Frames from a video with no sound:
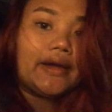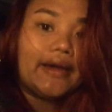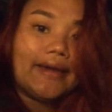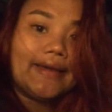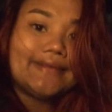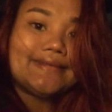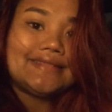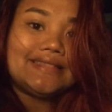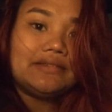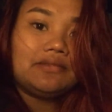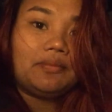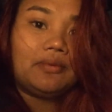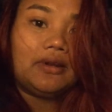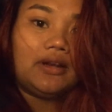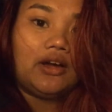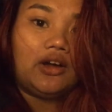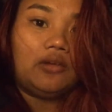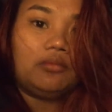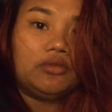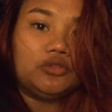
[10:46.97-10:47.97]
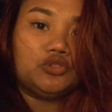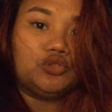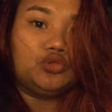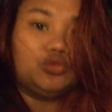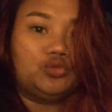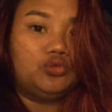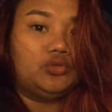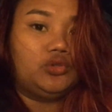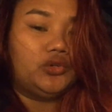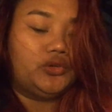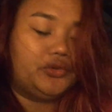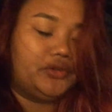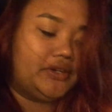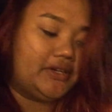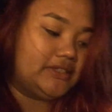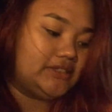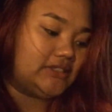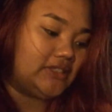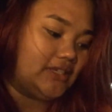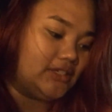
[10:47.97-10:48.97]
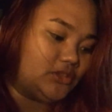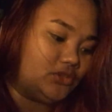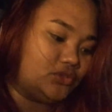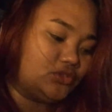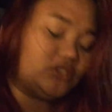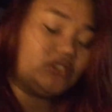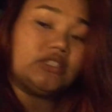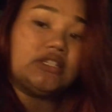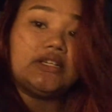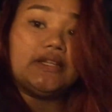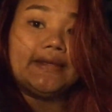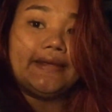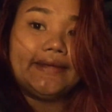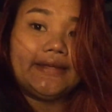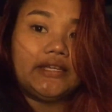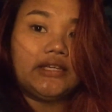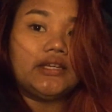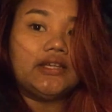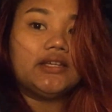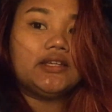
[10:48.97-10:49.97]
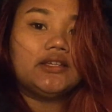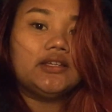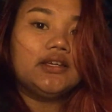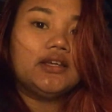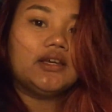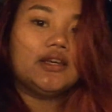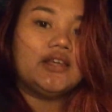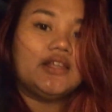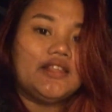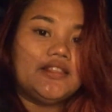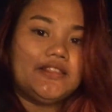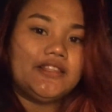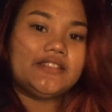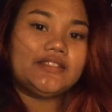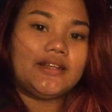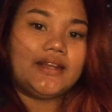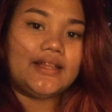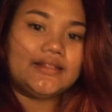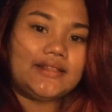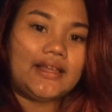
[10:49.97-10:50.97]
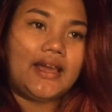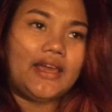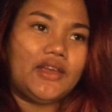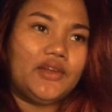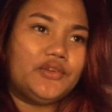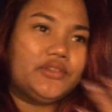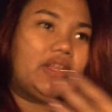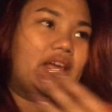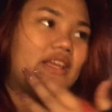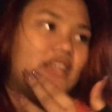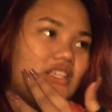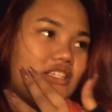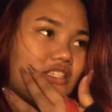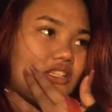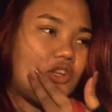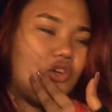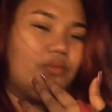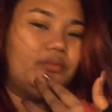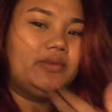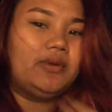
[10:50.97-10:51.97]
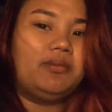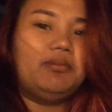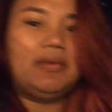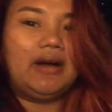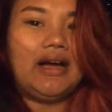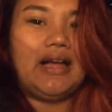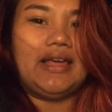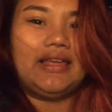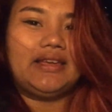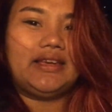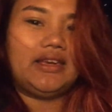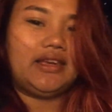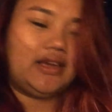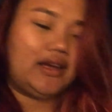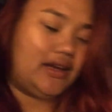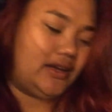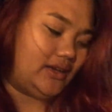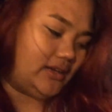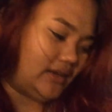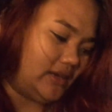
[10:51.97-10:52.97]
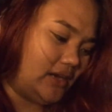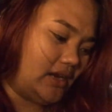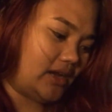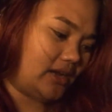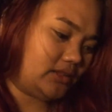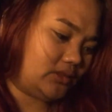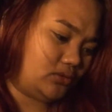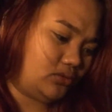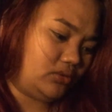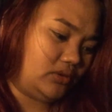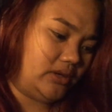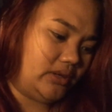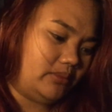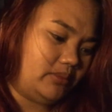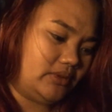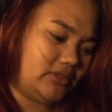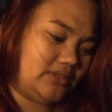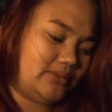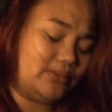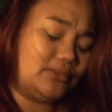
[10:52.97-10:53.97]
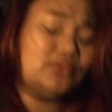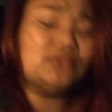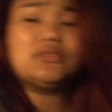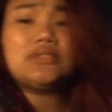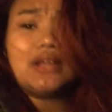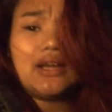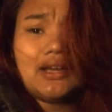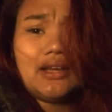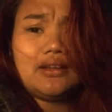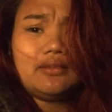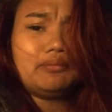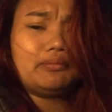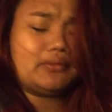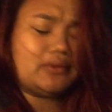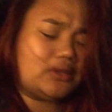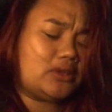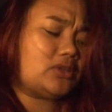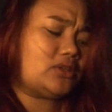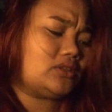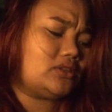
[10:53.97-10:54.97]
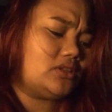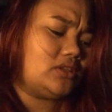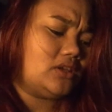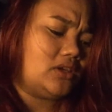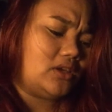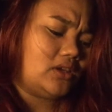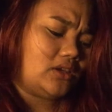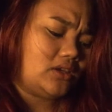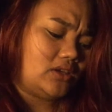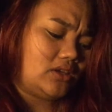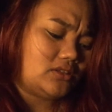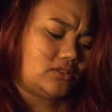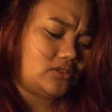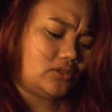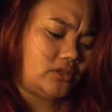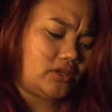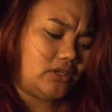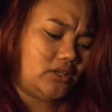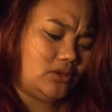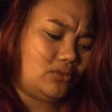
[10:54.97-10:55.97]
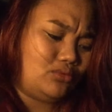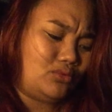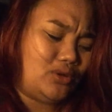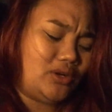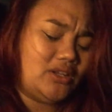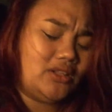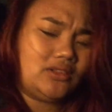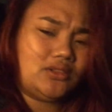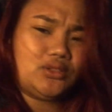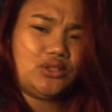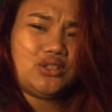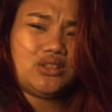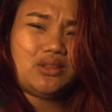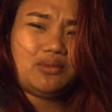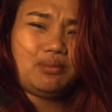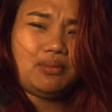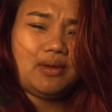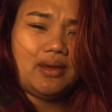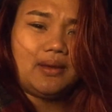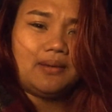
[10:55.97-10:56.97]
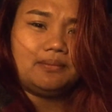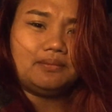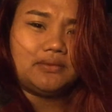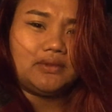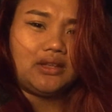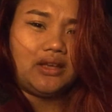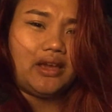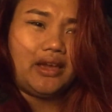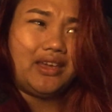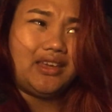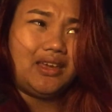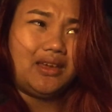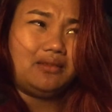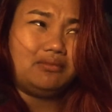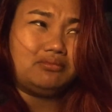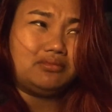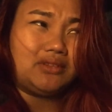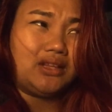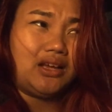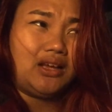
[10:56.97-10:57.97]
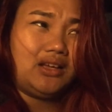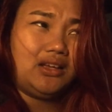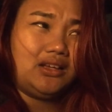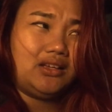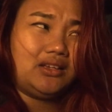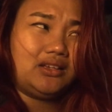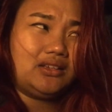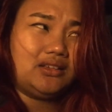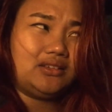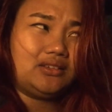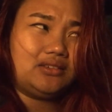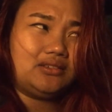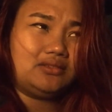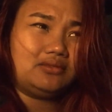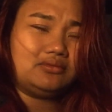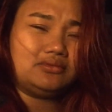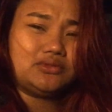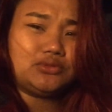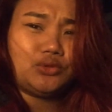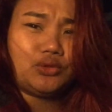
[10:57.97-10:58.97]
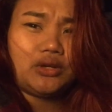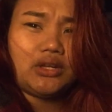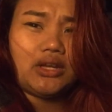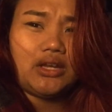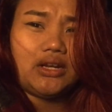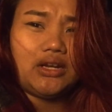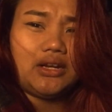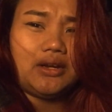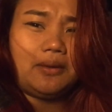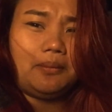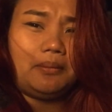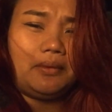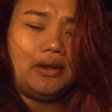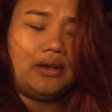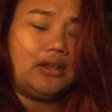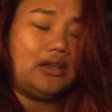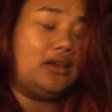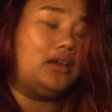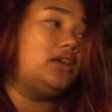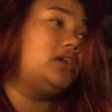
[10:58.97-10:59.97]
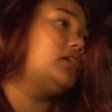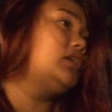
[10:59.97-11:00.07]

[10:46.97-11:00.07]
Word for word: Guys, hindi pala ako matutulog kasi itong si Nikki, hindi siya natayo or naihi sa loob ng bahay. Kaya kailangan kong ilabas muna. Mm, it's already 1.30pm, am na. Sorry kanina mali.